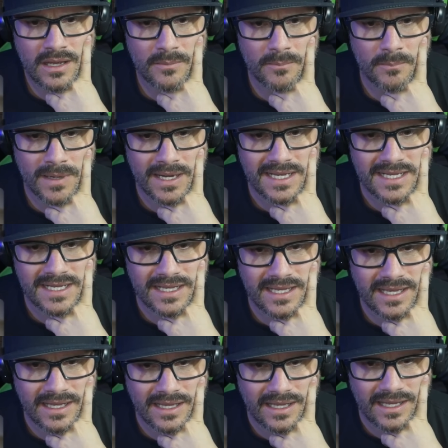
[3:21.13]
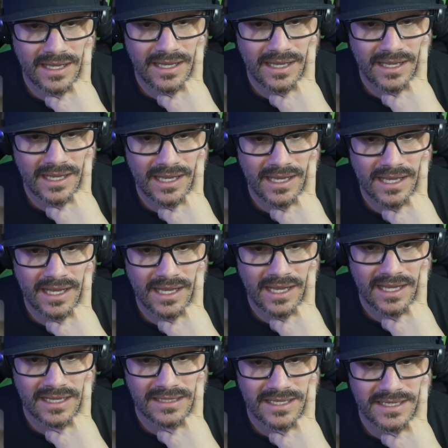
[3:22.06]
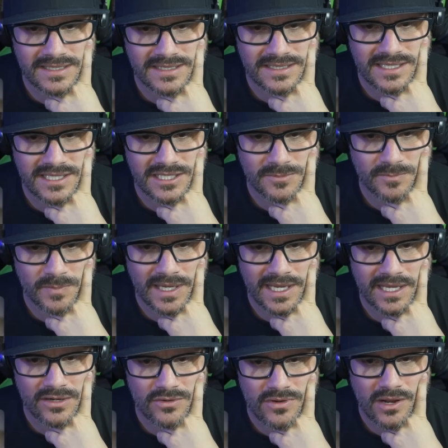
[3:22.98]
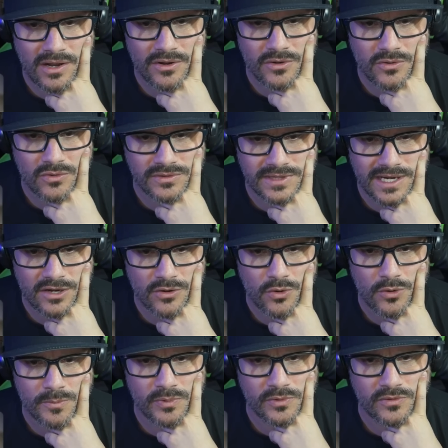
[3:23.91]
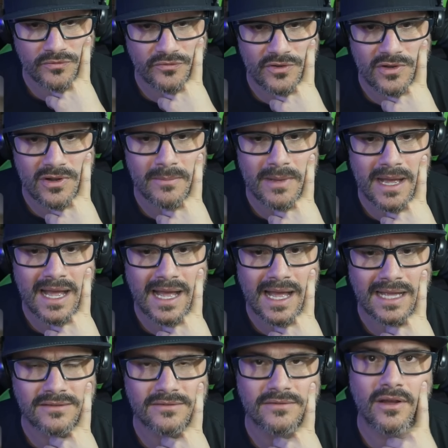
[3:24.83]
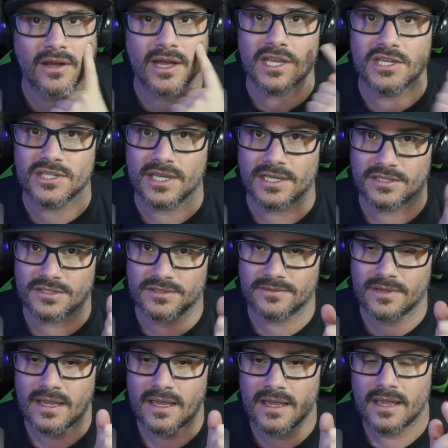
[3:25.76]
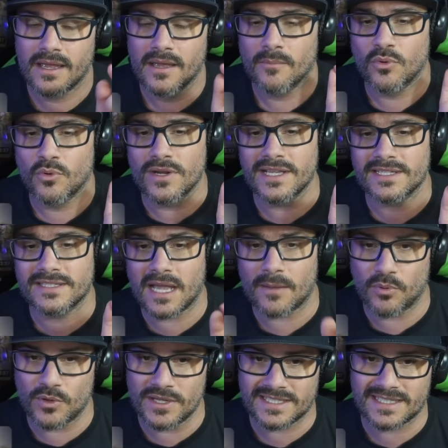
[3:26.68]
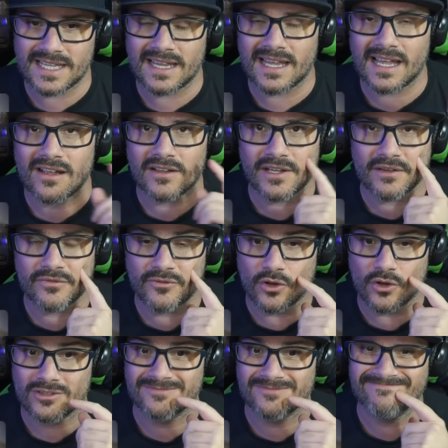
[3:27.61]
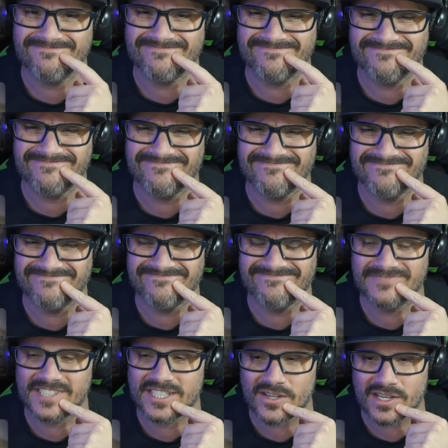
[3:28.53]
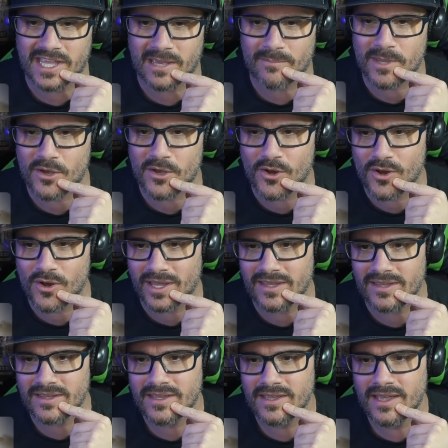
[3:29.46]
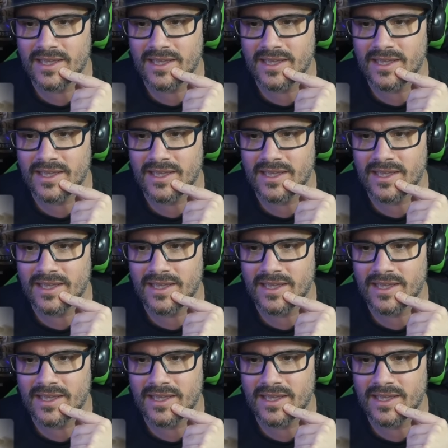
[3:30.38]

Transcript: Mãe é, entra em desespero ao encontrar o corpo do filho amarrado. Aí, gente. Polícia, ah, a polícia tá lá na foto. Hum, isso aqui é BO, hein?